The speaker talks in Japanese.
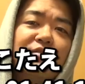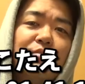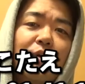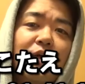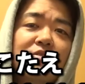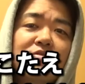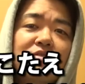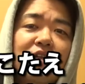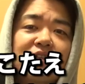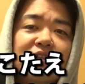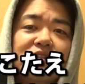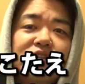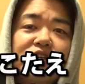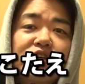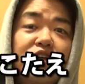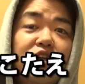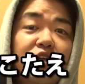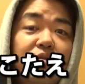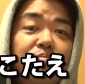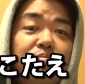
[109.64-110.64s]
ジバンドね随
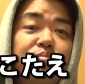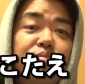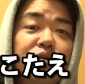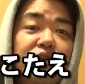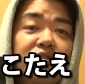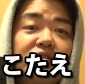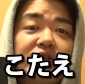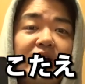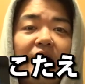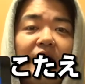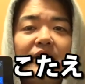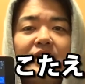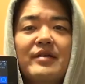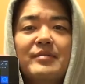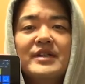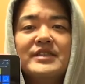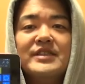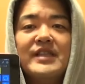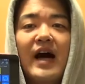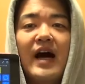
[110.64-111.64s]
分変わり
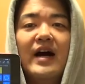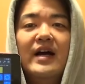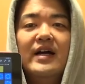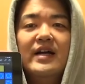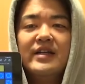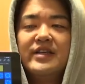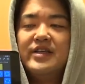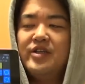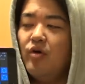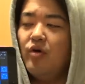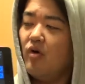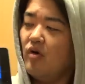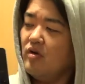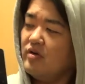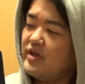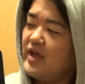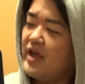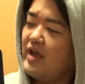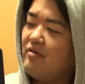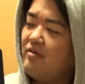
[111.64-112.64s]
ました基
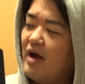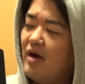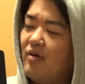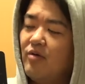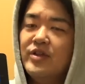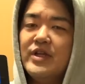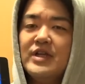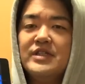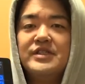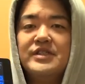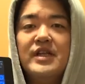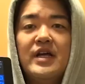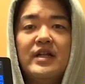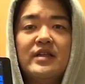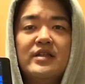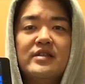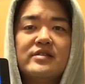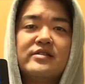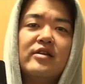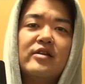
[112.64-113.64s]
本形は同じな
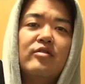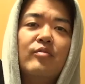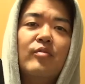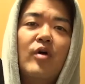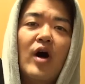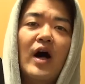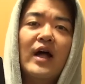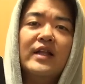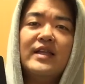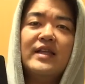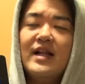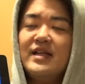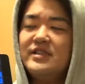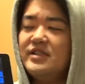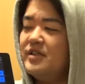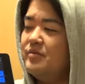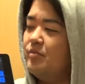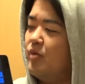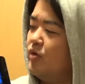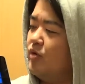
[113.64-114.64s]
んですけども新
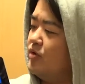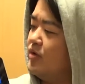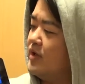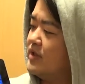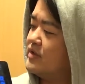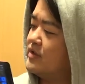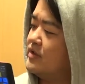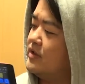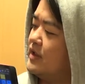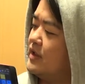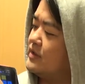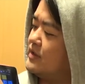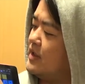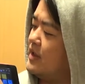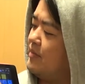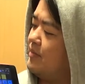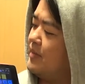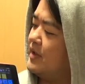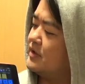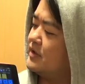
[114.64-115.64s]
しいモードが追加さ
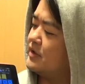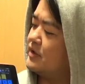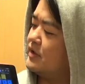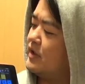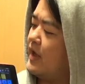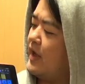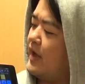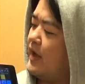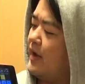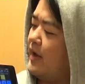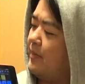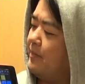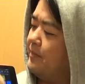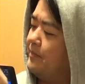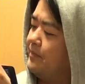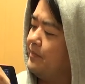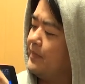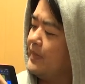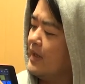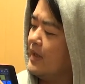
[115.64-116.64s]
れまして
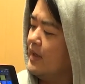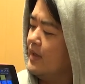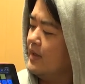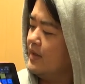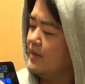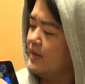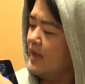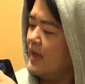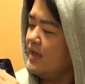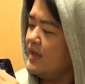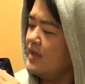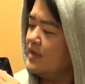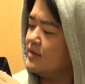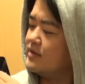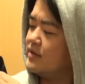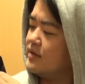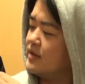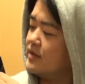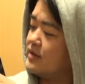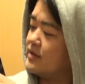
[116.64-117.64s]
何が
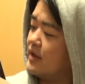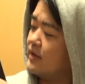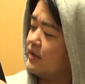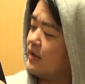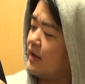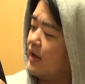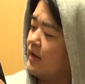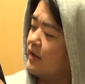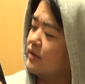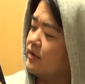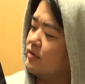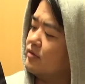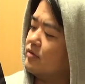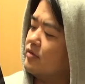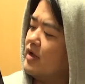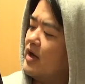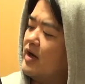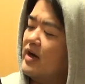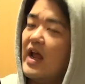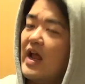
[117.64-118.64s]
追加されたかっていうと
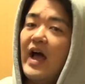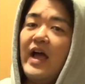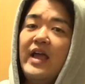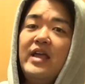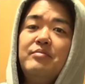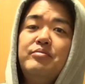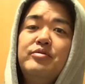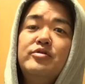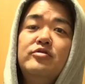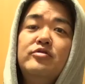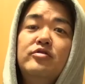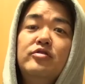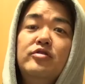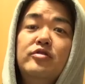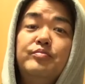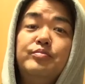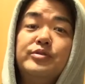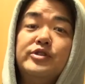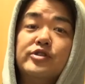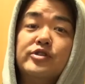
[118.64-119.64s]
ね
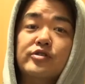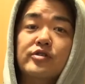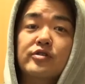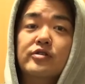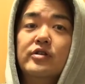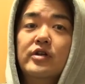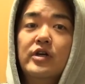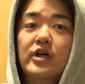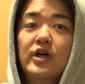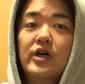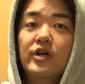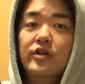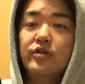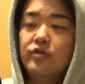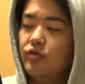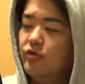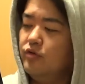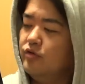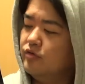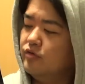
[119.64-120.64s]
ライブループス
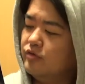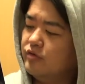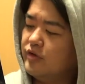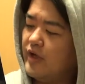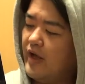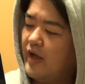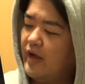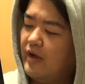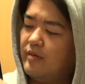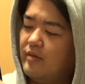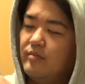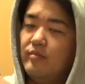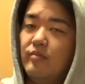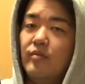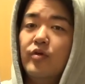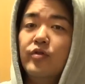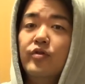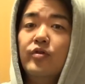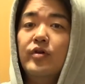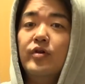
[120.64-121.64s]
というね
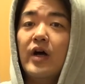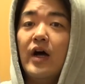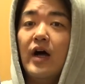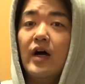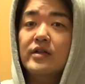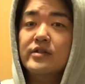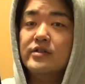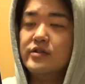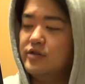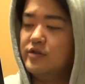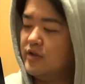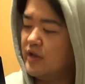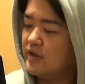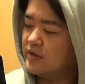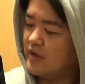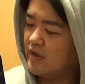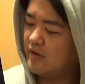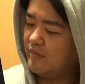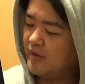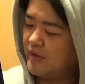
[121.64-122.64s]
ものが追加
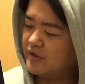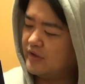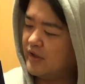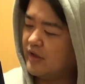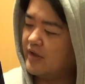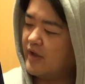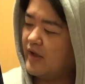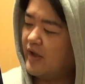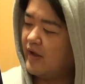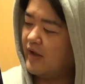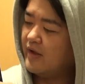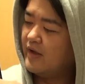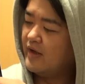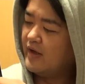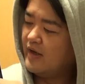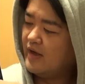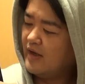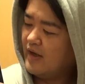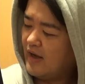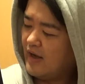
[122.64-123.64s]
されましたね
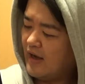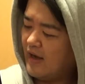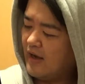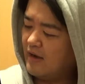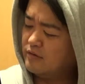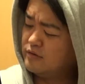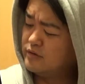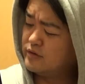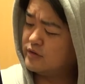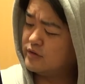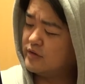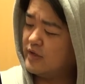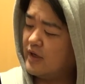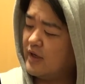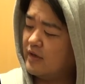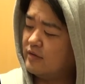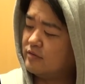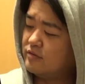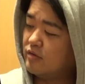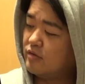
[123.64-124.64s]
ハウスで
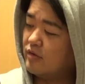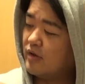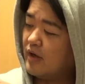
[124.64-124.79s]
あると